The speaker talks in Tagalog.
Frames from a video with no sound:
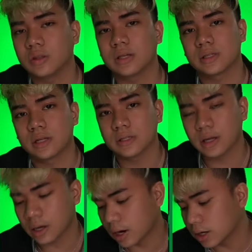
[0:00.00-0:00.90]
yung
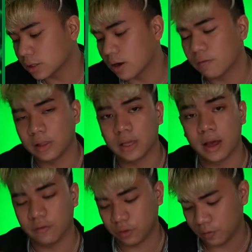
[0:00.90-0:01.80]
distance ng car
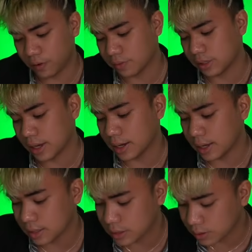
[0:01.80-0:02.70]
traveling after 5
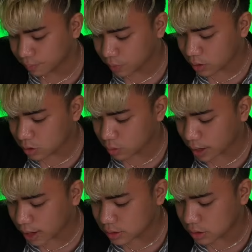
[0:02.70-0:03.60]
seconds.
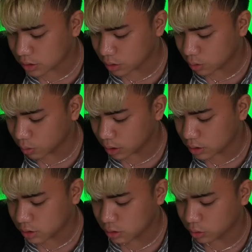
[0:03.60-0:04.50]
So x is
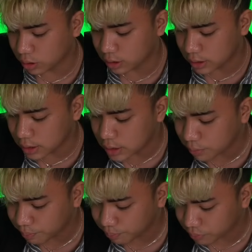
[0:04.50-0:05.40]
equals or d